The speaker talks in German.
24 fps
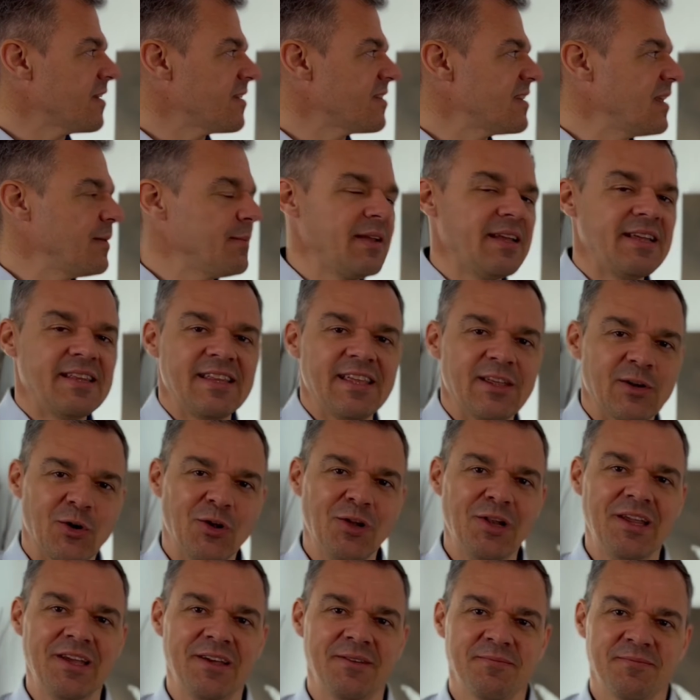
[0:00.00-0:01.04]
das ist nämlich die
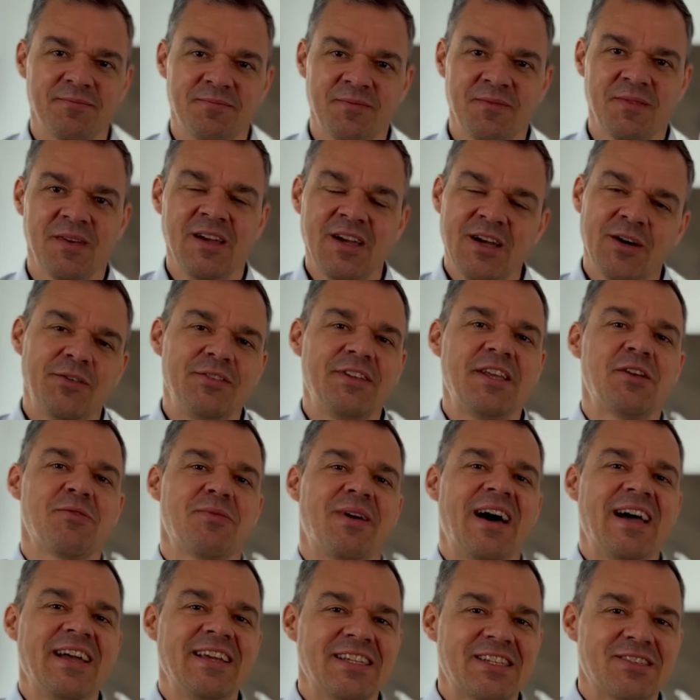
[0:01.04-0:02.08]
Rolle. Und
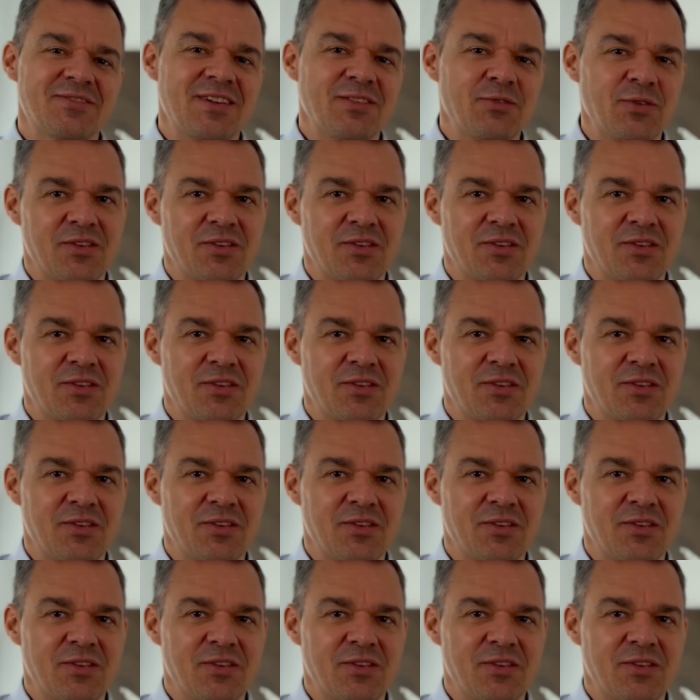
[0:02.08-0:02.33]
ich weiß,